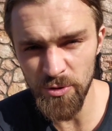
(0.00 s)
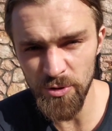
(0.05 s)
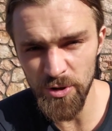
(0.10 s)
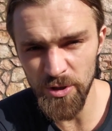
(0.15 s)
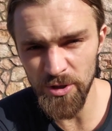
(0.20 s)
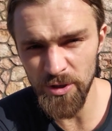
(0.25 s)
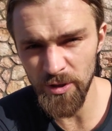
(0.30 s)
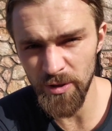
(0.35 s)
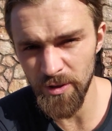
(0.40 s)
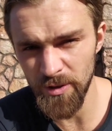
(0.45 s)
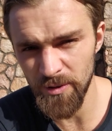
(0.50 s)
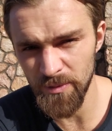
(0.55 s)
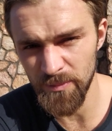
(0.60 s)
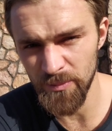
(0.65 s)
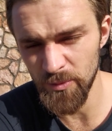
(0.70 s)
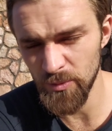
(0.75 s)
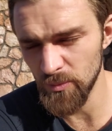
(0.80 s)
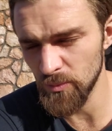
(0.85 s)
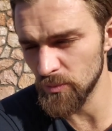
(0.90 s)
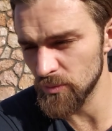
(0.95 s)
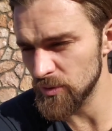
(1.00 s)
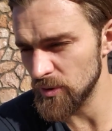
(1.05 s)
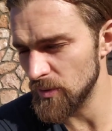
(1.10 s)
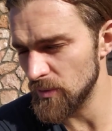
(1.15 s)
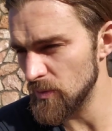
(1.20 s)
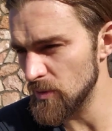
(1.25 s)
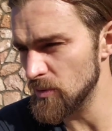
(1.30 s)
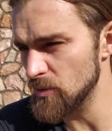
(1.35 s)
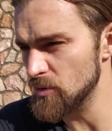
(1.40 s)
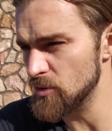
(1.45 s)
уже делаем ну,
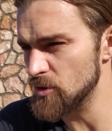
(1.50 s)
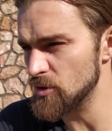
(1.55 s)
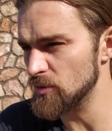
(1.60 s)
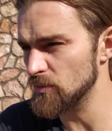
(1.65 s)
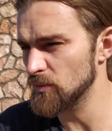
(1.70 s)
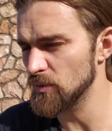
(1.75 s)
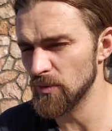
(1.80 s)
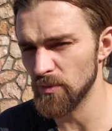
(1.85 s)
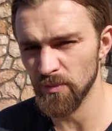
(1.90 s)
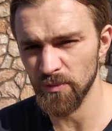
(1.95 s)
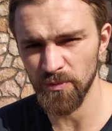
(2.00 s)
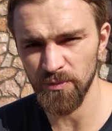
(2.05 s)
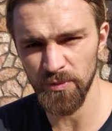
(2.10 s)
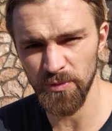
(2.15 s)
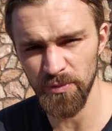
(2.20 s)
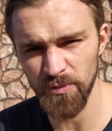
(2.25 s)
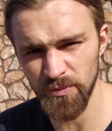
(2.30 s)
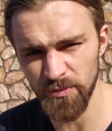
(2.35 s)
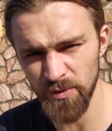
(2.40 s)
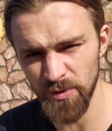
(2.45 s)
соответствующие вы, вы,